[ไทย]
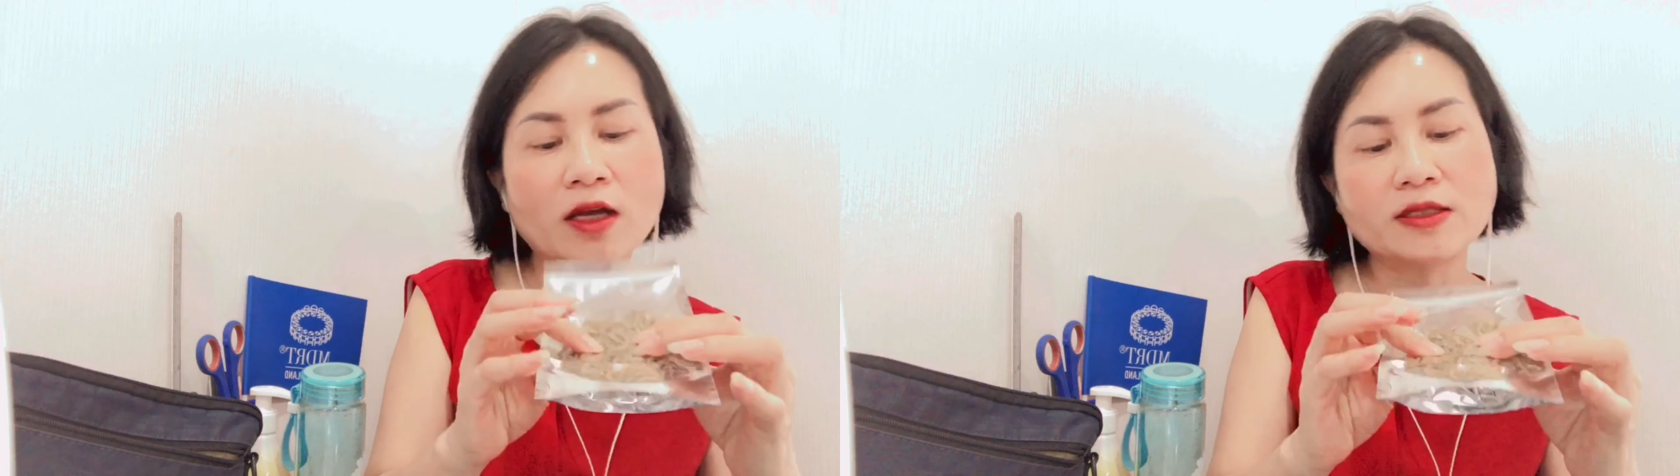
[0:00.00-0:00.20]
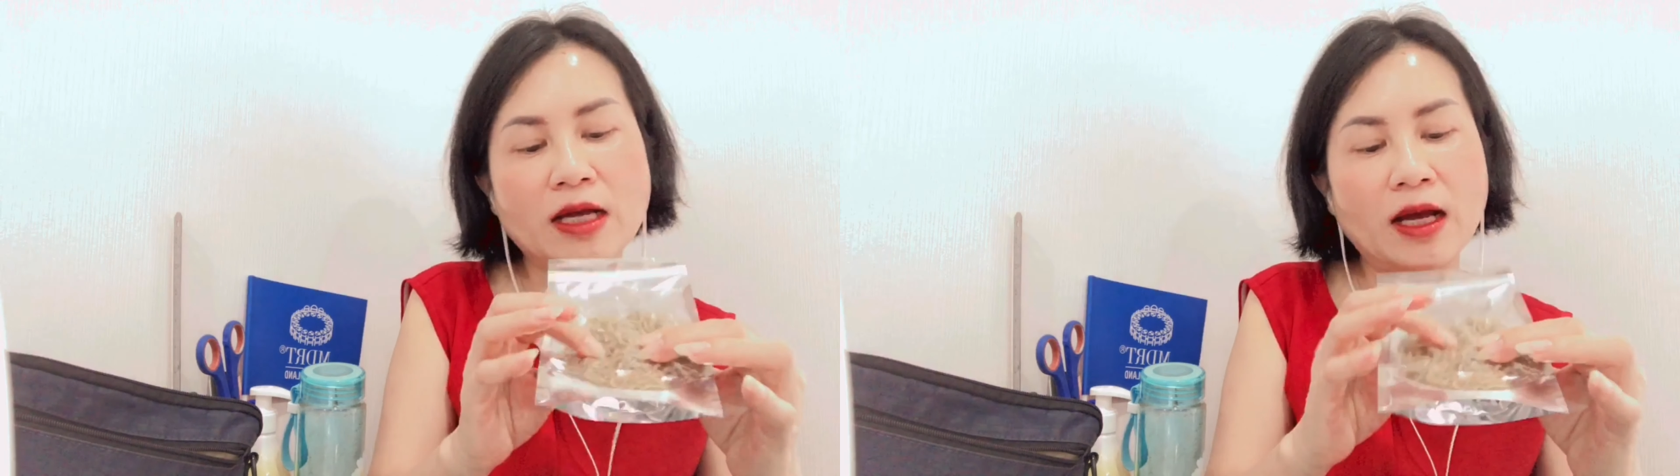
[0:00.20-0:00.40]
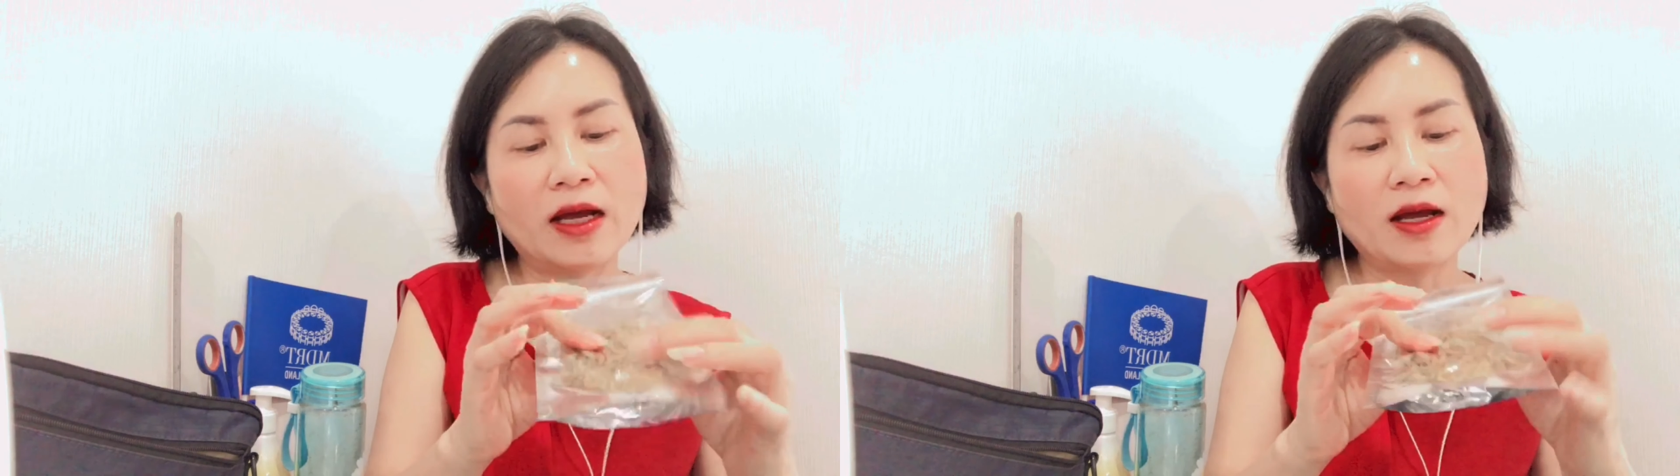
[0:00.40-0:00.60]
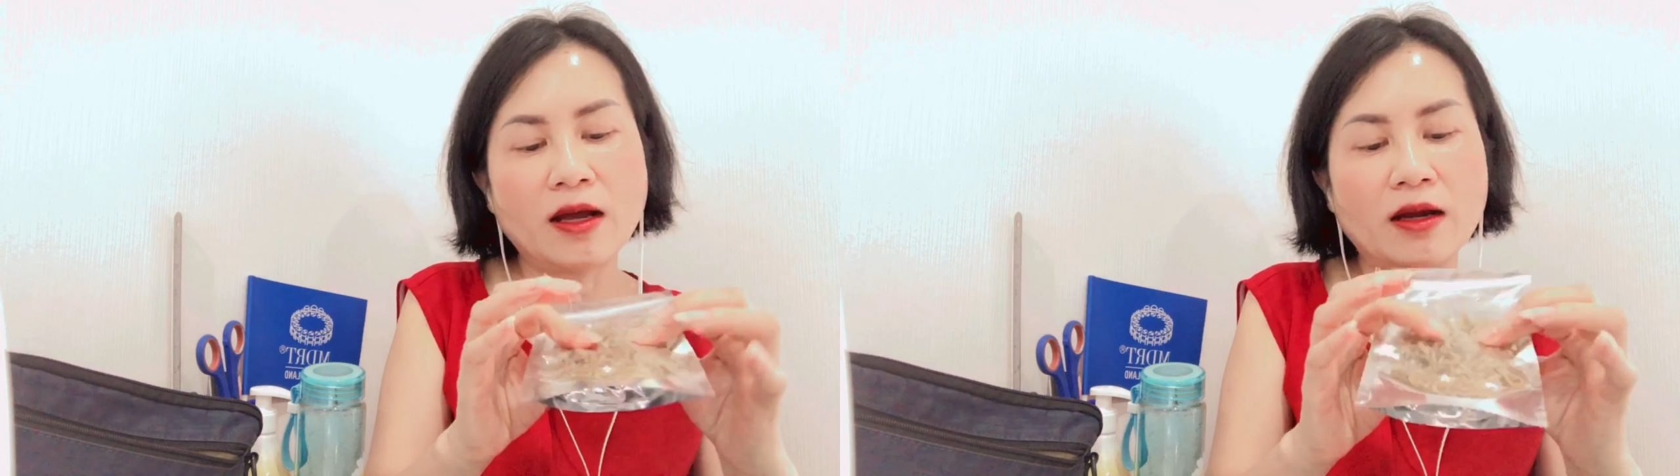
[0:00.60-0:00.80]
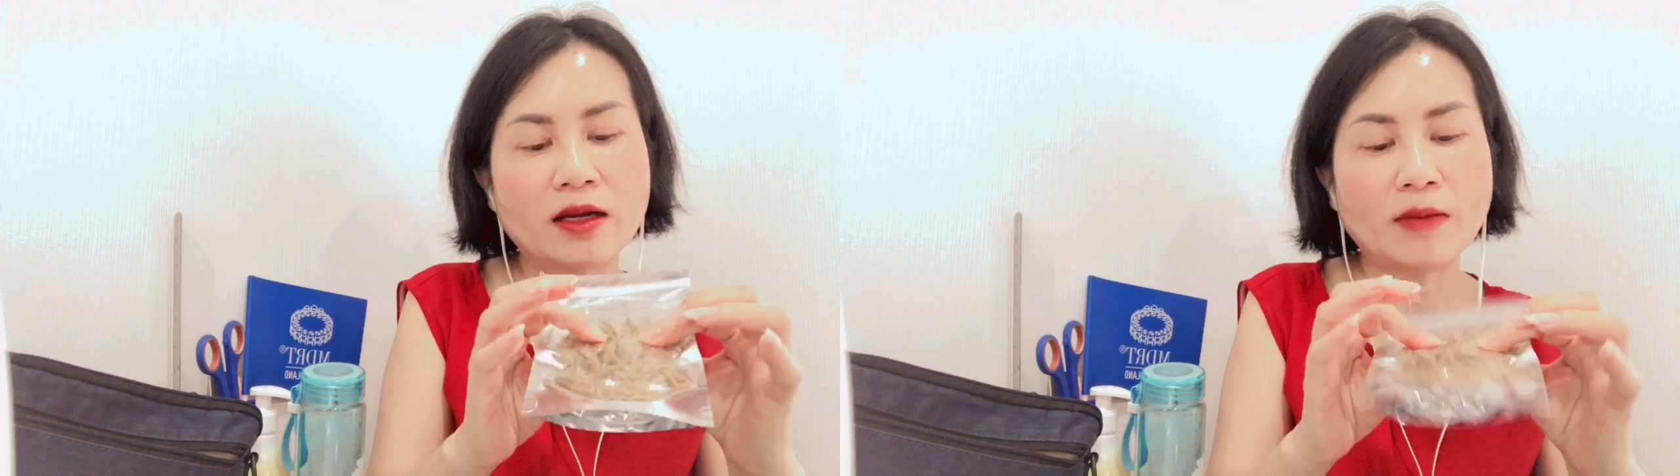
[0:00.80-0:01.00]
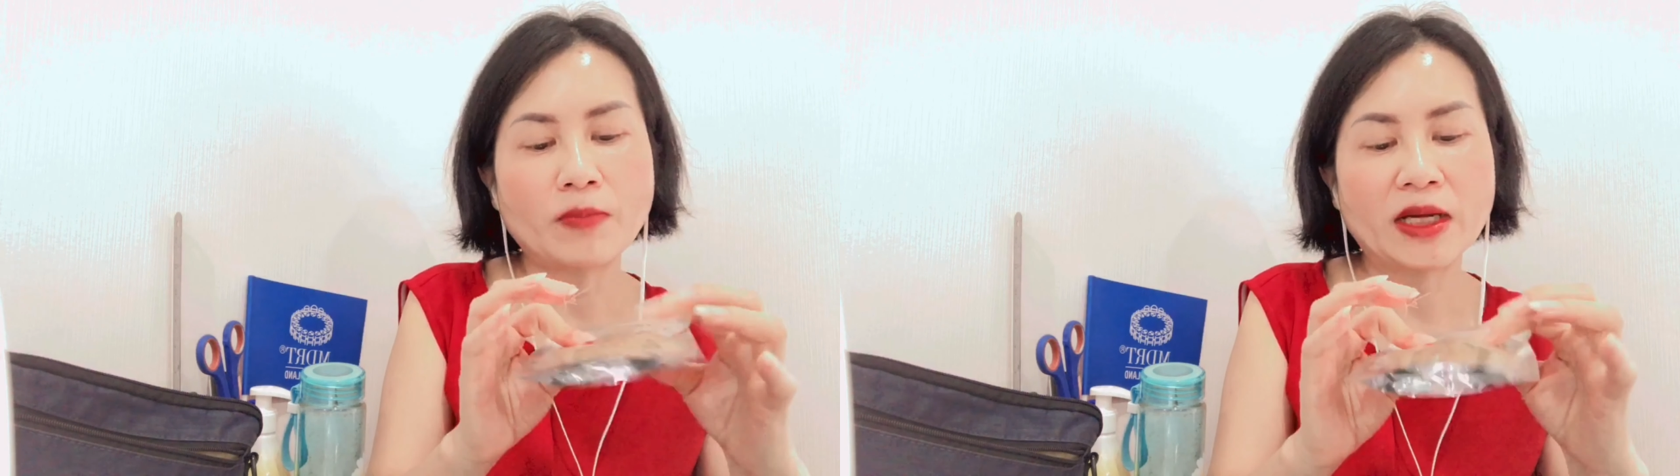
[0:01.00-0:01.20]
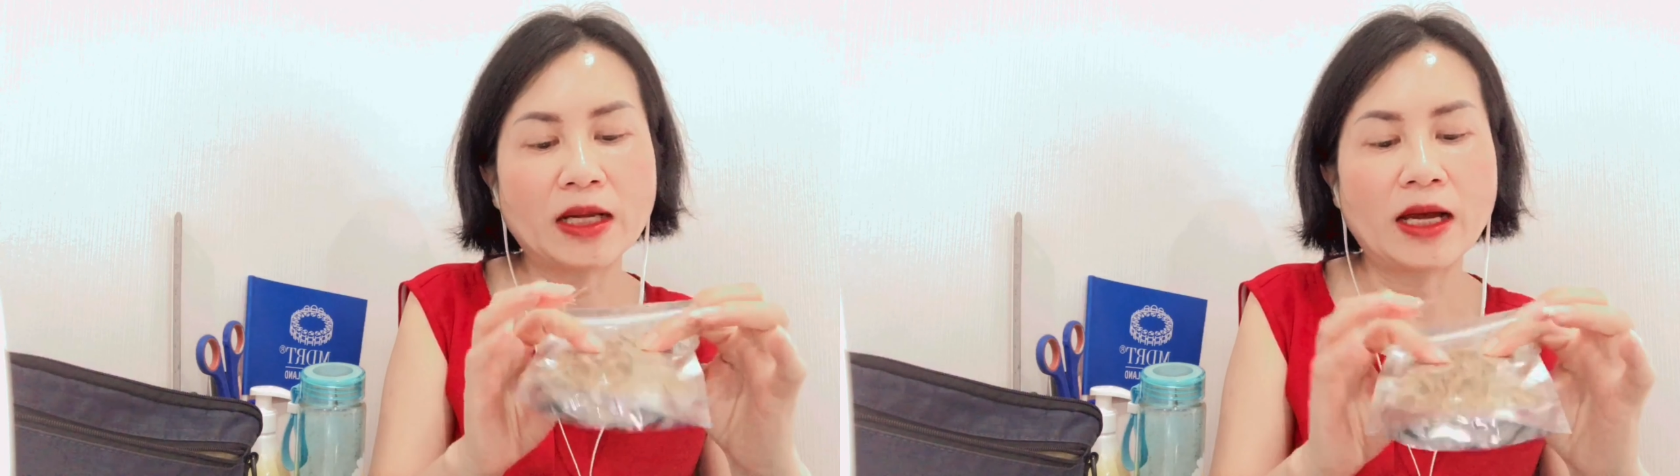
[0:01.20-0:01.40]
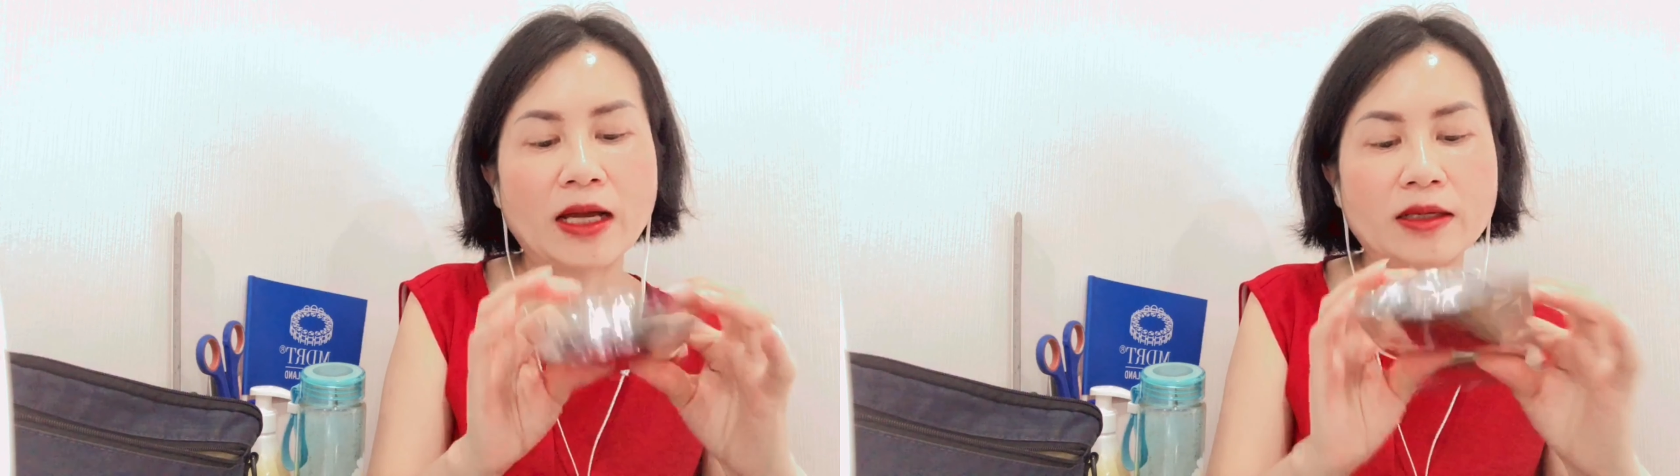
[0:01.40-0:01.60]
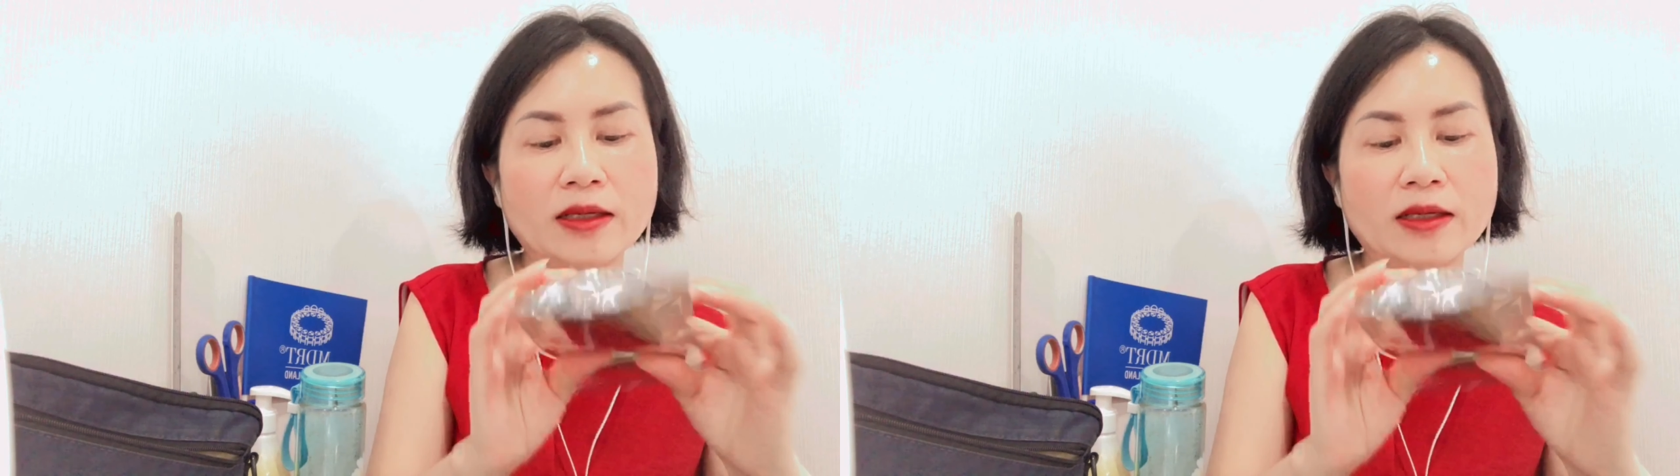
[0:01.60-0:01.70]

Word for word: จะรับประทาน